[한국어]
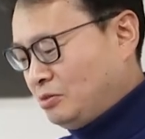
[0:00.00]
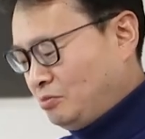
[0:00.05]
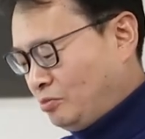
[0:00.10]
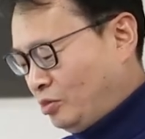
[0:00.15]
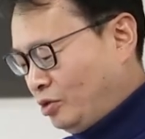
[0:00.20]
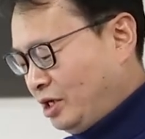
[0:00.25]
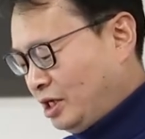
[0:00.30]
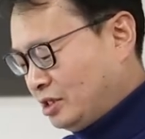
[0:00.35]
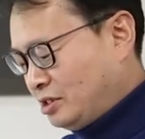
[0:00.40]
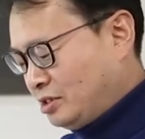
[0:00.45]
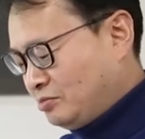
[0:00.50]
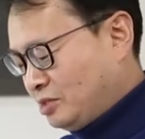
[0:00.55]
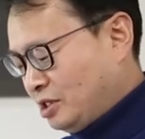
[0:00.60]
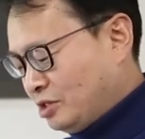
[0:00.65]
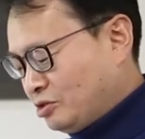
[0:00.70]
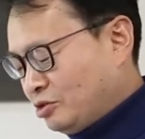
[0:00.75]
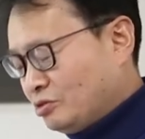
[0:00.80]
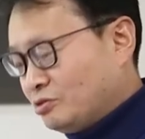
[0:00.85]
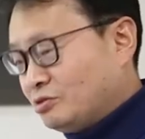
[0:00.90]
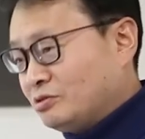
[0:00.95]

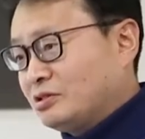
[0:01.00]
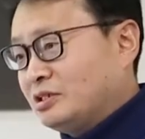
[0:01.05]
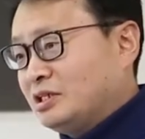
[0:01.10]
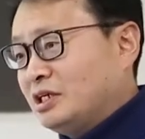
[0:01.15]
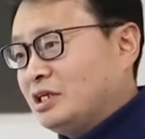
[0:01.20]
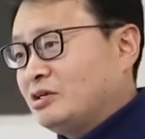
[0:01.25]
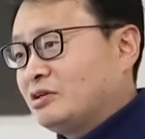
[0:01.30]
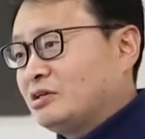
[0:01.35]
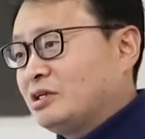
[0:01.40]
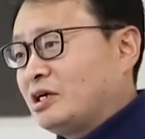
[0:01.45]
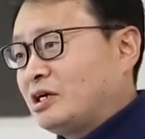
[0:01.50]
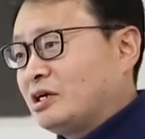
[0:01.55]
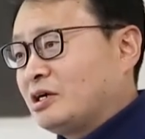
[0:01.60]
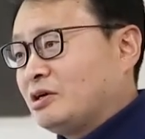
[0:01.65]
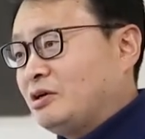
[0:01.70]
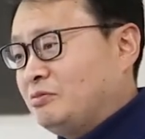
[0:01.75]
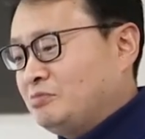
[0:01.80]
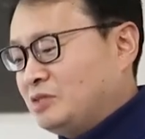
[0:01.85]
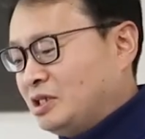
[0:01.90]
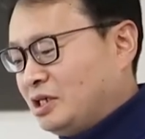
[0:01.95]
몰랐습니다, 저도. 근데
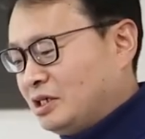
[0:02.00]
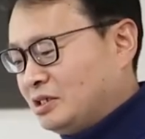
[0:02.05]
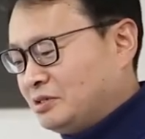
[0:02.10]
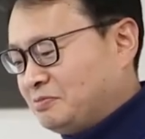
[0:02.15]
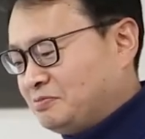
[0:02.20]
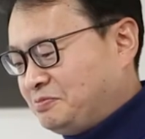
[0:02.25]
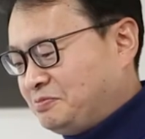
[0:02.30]
이렇다라고 합니다.